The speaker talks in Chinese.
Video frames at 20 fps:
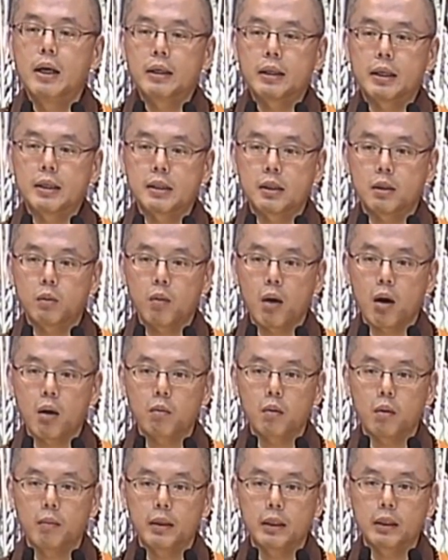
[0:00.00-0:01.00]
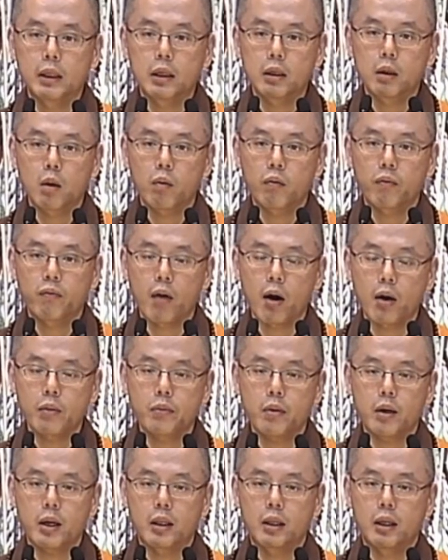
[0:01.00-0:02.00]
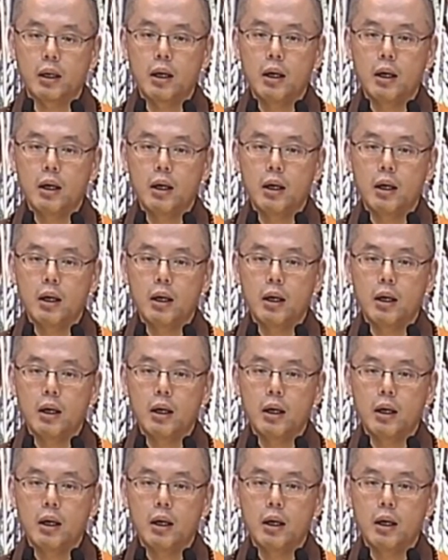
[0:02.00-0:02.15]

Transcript: 也希望我们能够发愿，